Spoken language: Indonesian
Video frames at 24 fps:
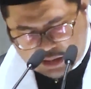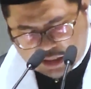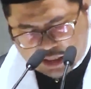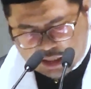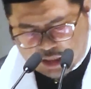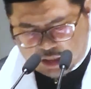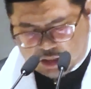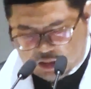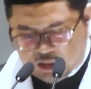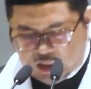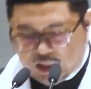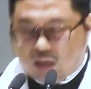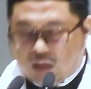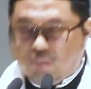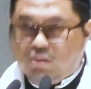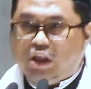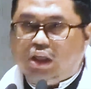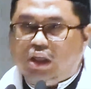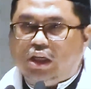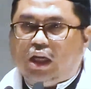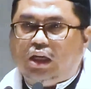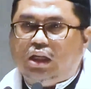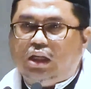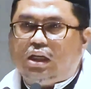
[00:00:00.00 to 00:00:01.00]
Artinya
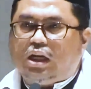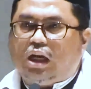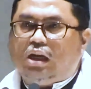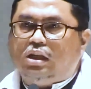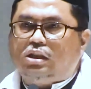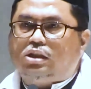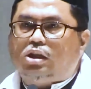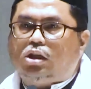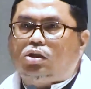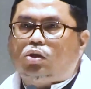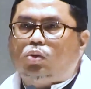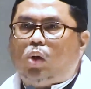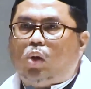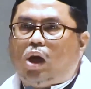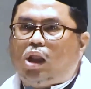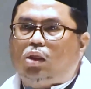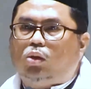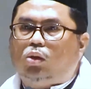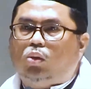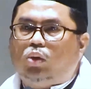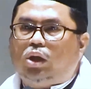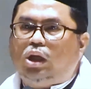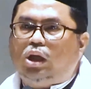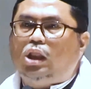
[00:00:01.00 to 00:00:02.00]
menjadikan
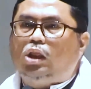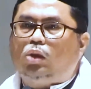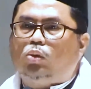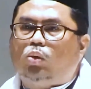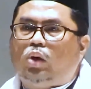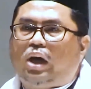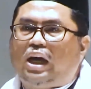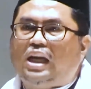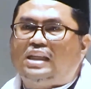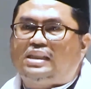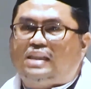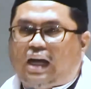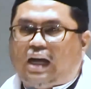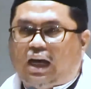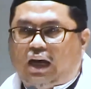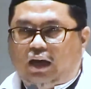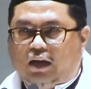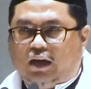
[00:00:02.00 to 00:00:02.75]
sesuatu itu esa.